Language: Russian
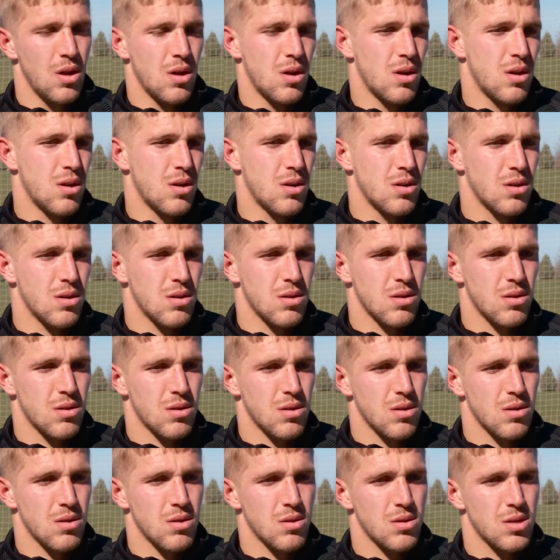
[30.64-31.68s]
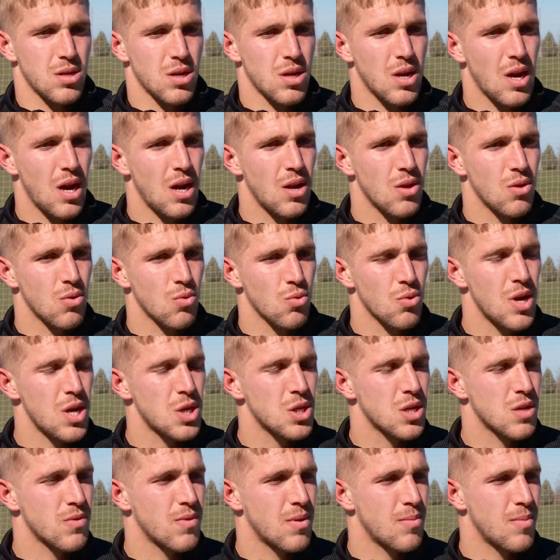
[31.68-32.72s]
А, сыграли
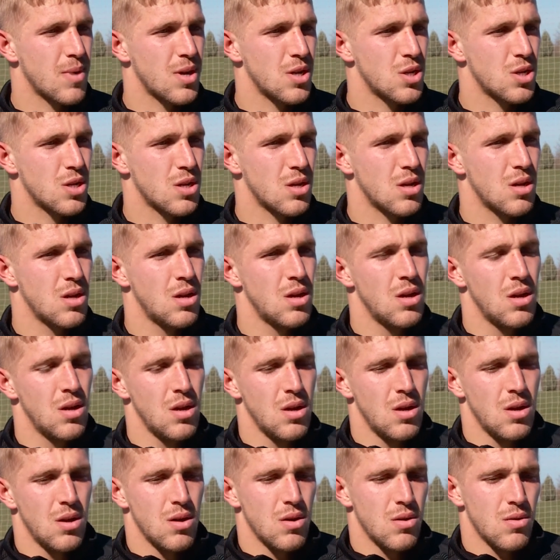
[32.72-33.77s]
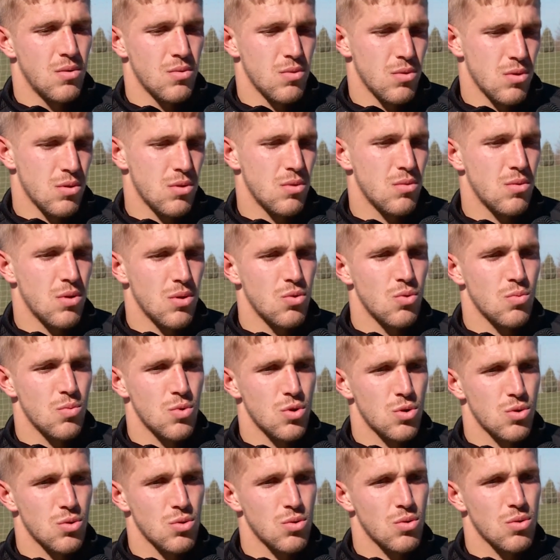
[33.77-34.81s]
неудачно два матча. Вот. Но ну, я
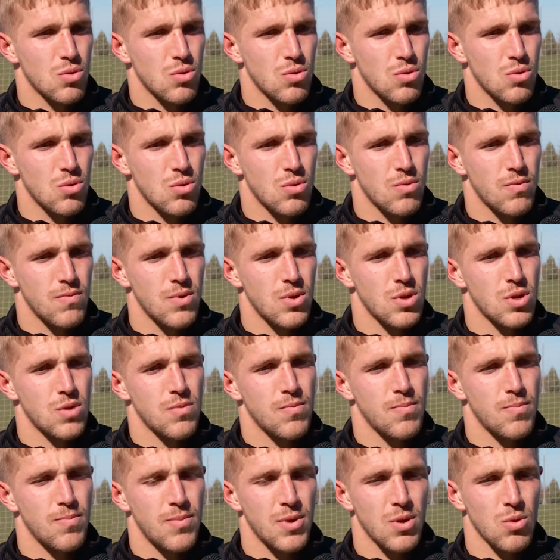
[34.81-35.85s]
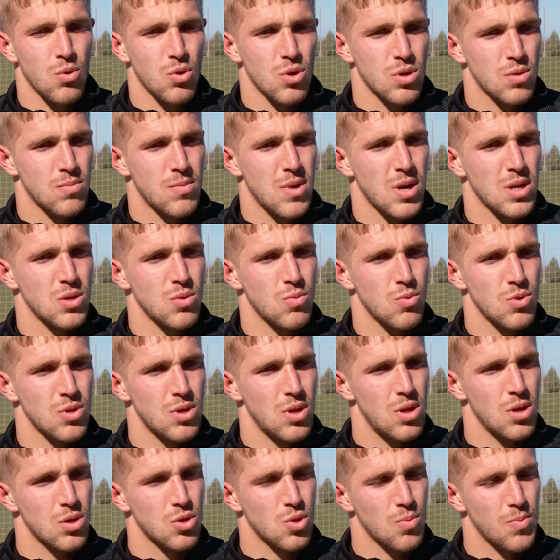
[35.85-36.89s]
думаю, что приложим максимум
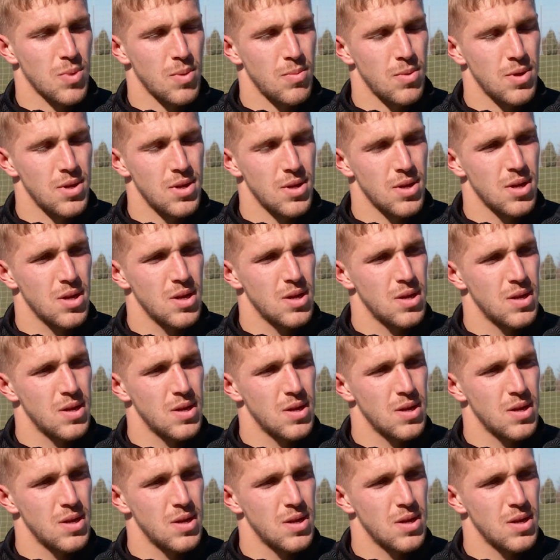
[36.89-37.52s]
усилий, чтобы победить.